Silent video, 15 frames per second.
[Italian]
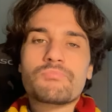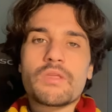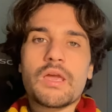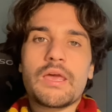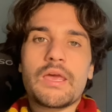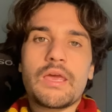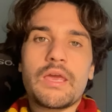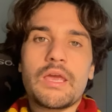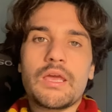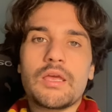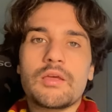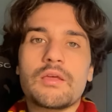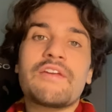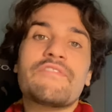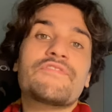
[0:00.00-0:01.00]

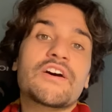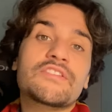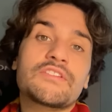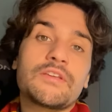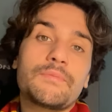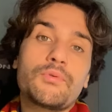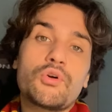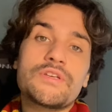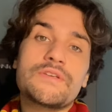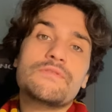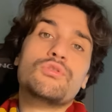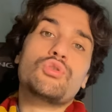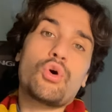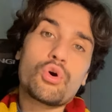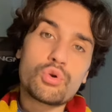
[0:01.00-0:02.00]
e, e infatti poi
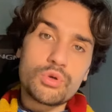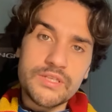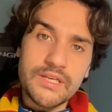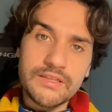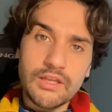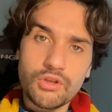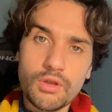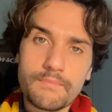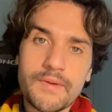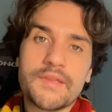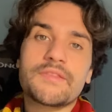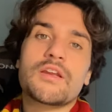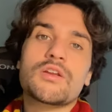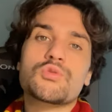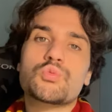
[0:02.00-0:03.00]
Dorgo si è andato a
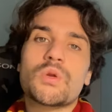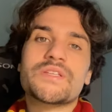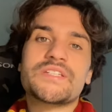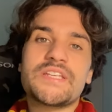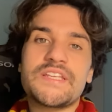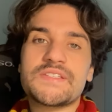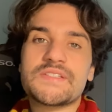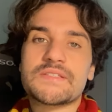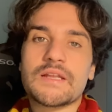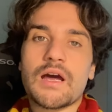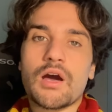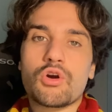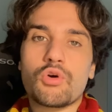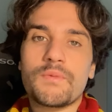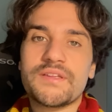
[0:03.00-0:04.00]
mettere sulla
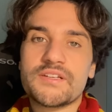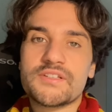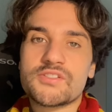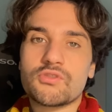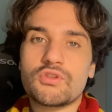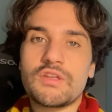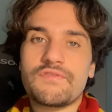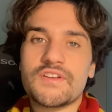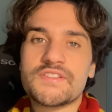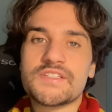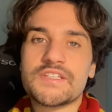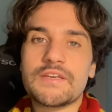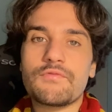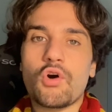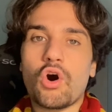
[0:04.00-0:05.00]
sinistra come terzino
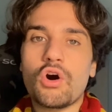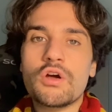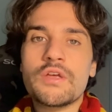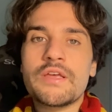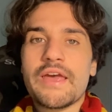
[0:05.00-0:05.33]
difensivo